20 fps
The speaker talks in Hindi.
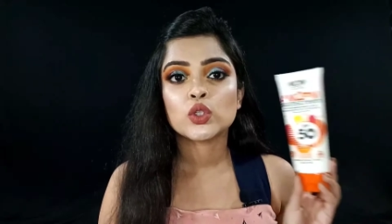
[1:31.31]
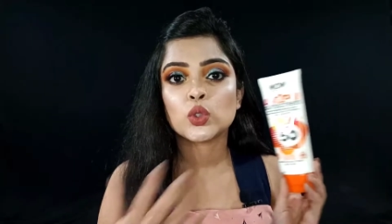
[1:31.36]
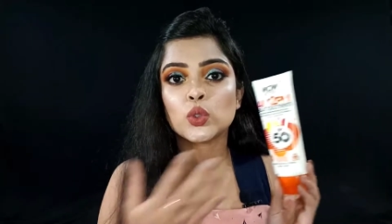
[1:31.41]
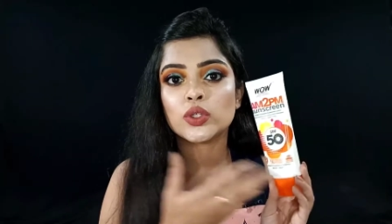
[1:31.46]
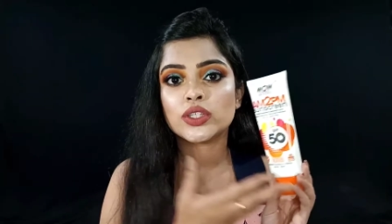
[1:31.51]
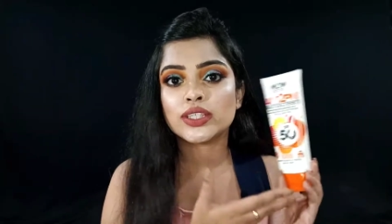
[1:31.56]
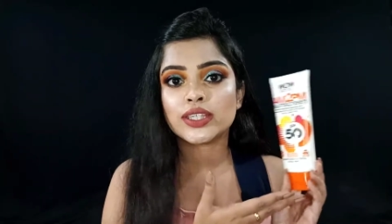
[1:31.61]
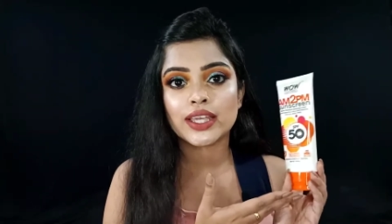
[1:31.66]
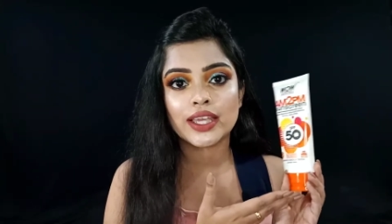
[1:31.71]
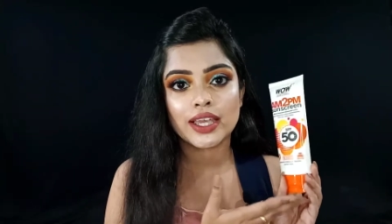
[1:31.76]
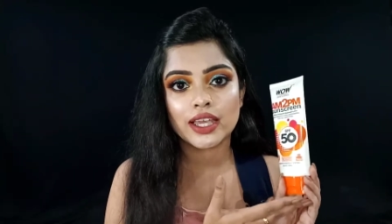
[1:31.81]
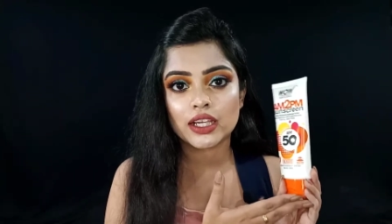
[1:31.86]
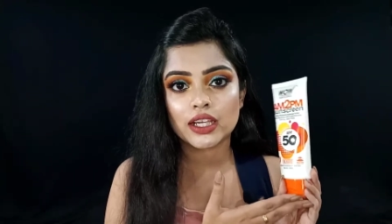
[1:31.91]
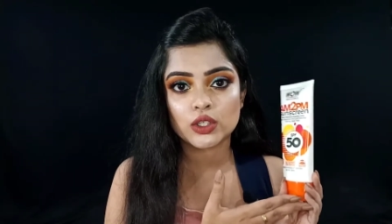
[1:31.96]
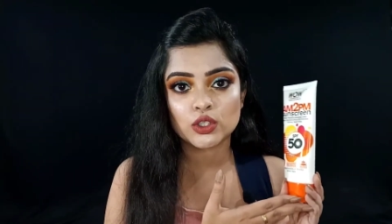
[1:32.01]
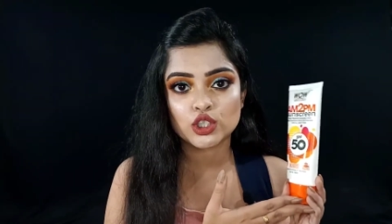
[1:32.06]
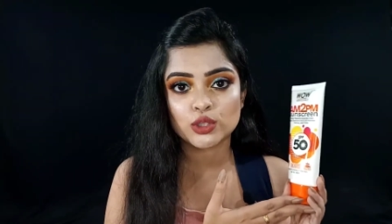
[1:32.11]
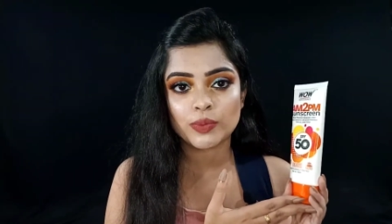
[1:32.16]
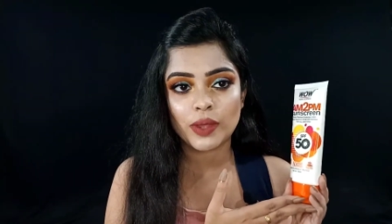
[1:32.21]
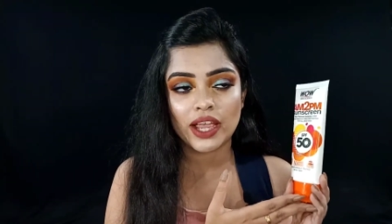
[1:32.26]
तो ये है
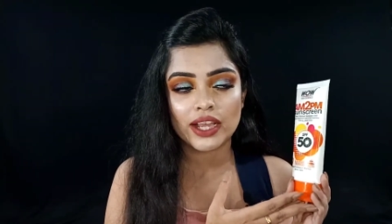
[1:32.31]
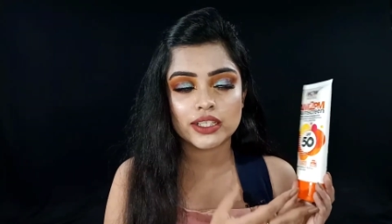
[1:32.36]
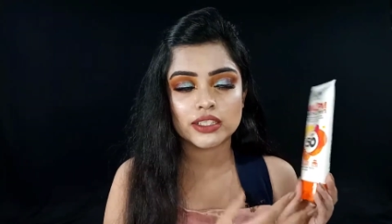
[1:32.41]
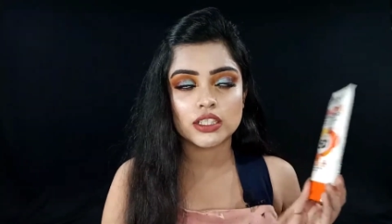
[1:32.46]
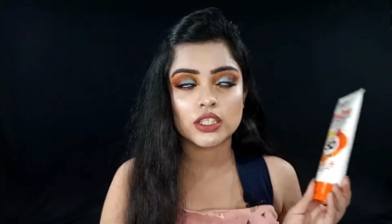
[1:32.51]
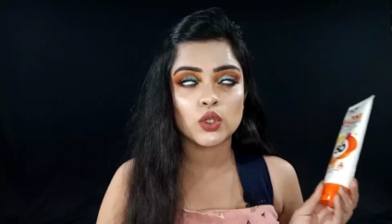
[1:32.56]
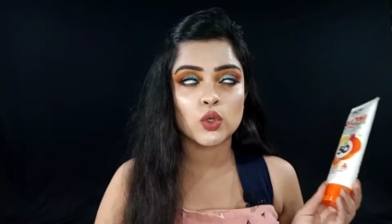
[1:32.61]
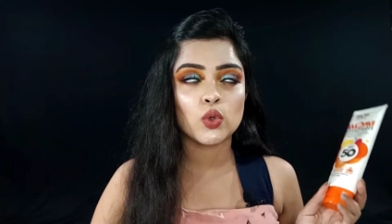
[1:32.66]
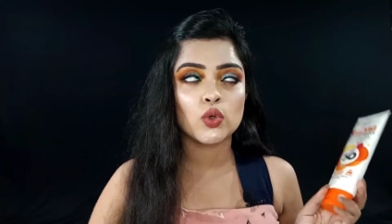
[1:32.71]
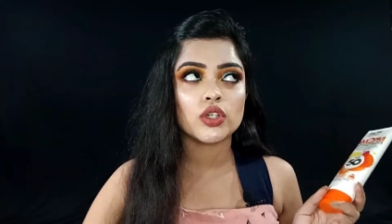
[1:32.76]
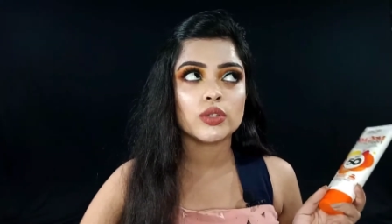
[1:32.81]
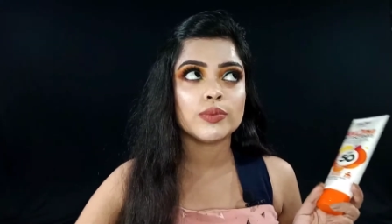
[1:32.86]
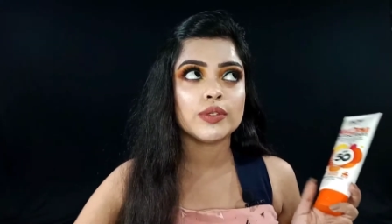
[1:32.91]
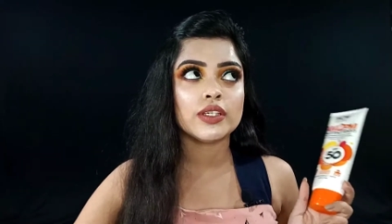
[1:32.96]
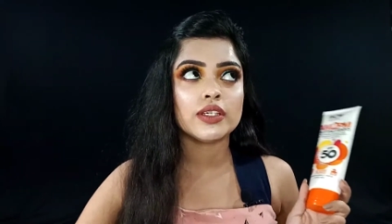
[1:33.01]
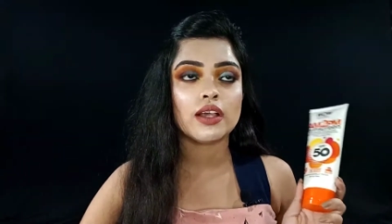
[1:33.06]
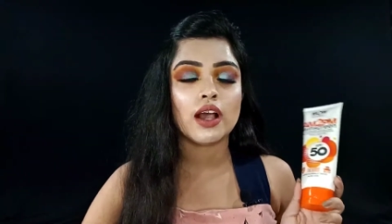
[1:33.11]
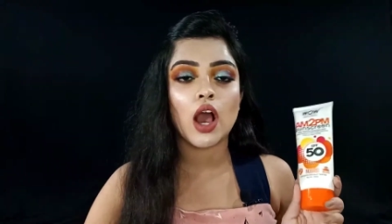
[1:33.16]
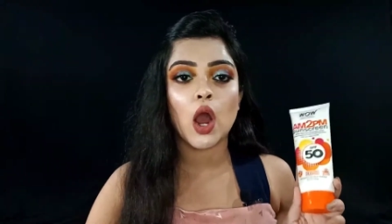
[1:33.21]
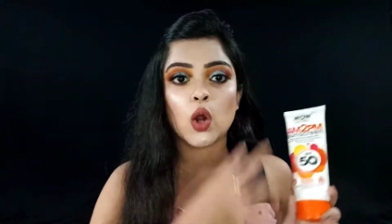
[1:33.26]
कुछ पैकेजिंग कोई
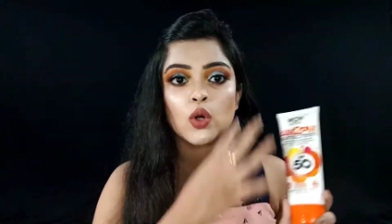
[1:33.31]
भी